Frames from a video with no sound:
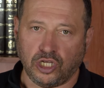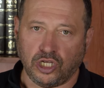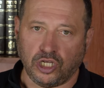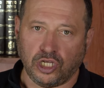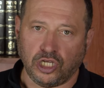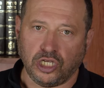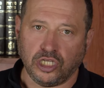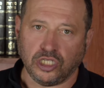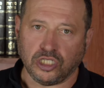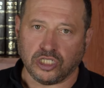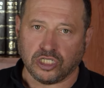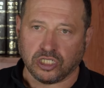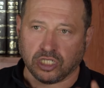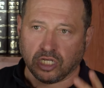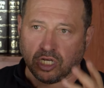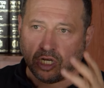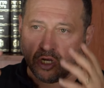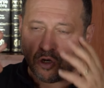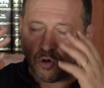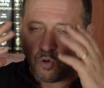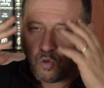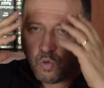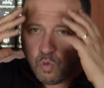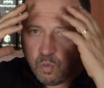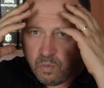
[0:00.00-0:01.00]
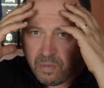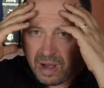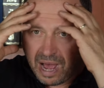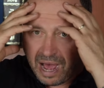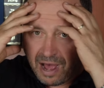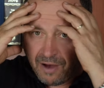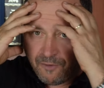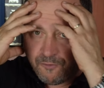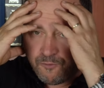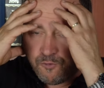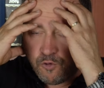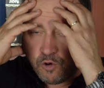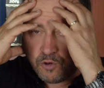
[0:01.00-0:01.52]
из
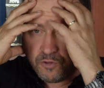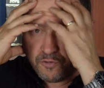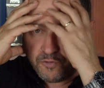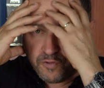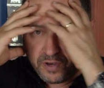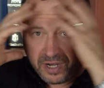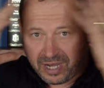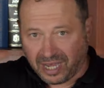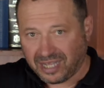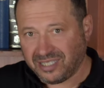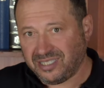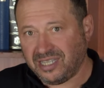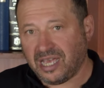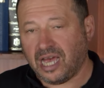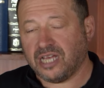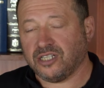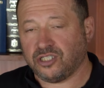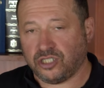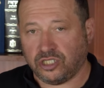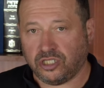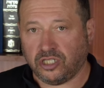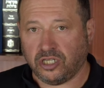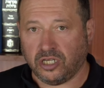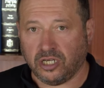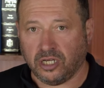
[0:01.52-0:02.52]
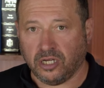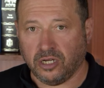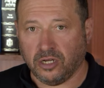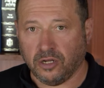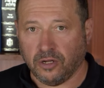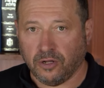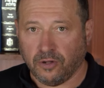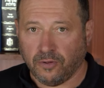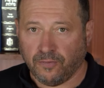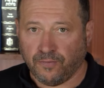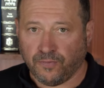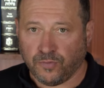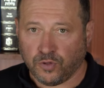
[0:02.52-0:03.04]
ума вон выходящие,
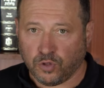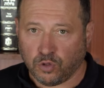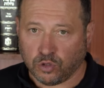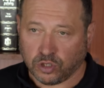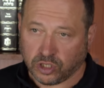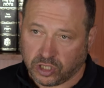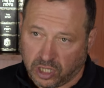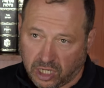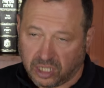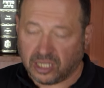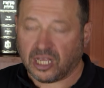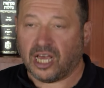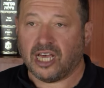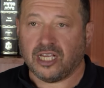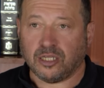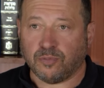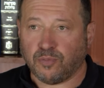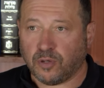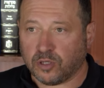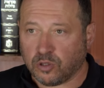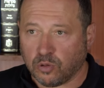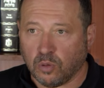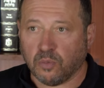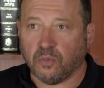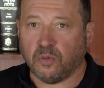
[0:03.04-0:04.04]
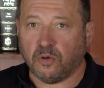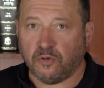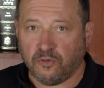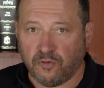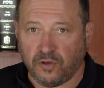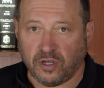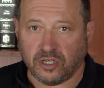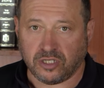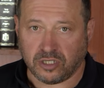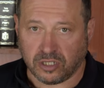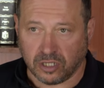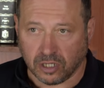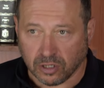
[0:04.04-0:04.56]
то страдает потом
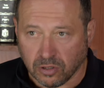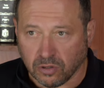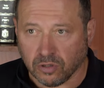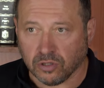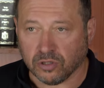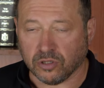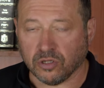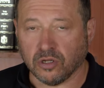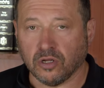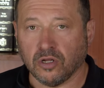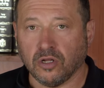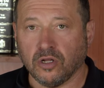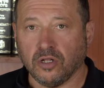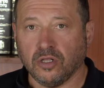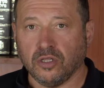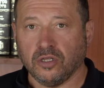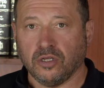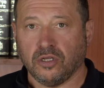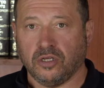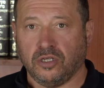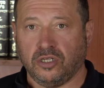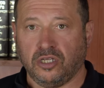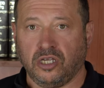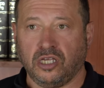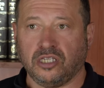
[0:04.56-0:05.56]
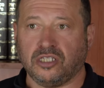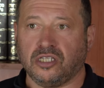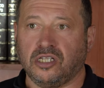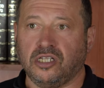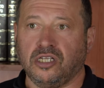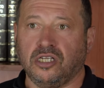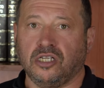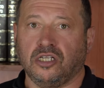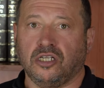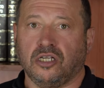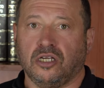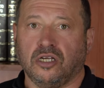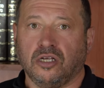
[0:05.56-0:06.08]
весь народ.
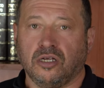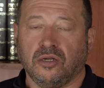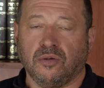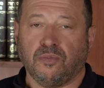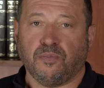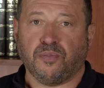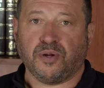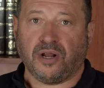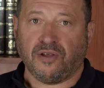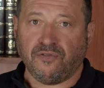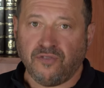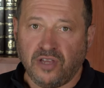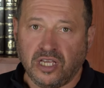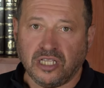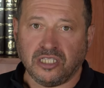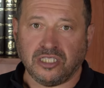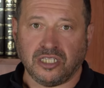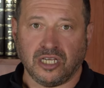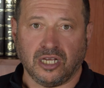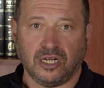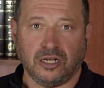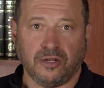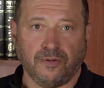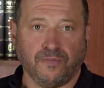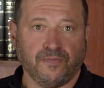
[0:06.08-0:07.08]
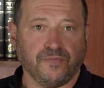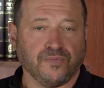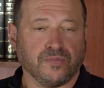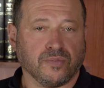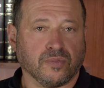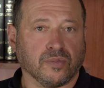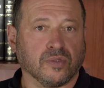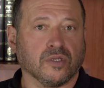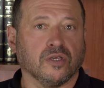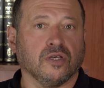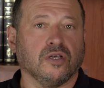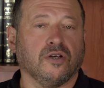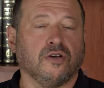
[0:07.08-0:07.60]
Если правитель
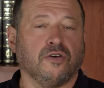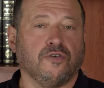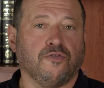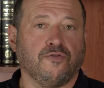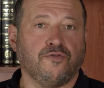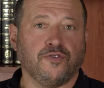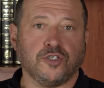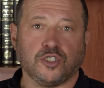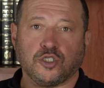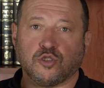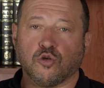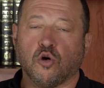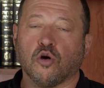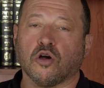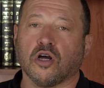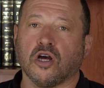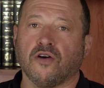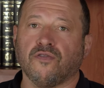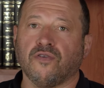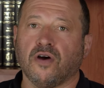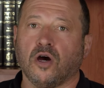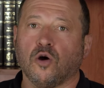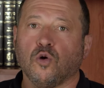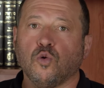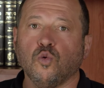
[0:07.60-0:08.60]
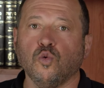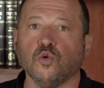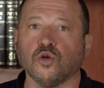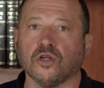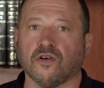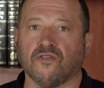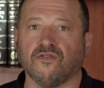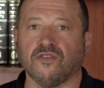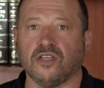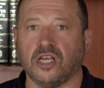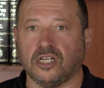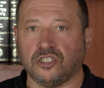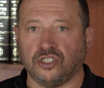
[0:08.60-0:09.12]
высокого
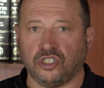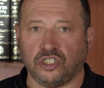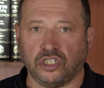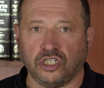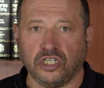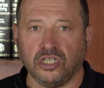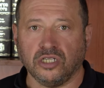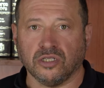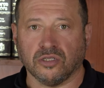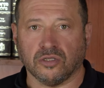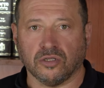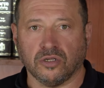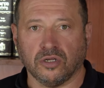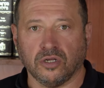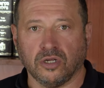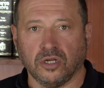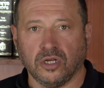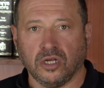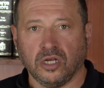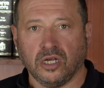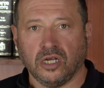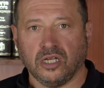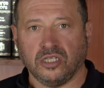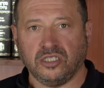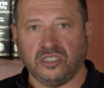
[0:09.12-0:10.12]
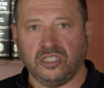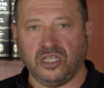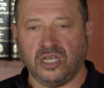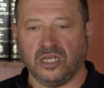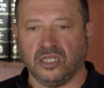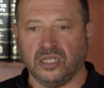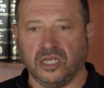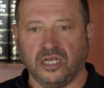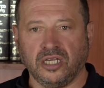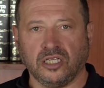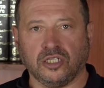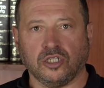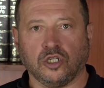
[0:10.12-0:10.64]
уровня чин
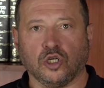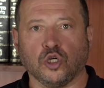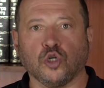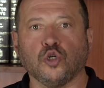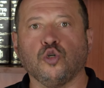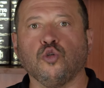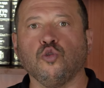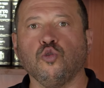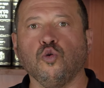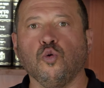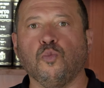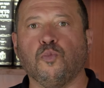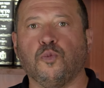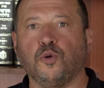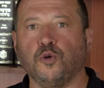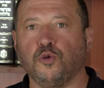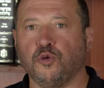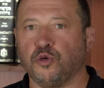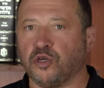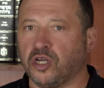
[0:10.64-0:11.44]
делает глупую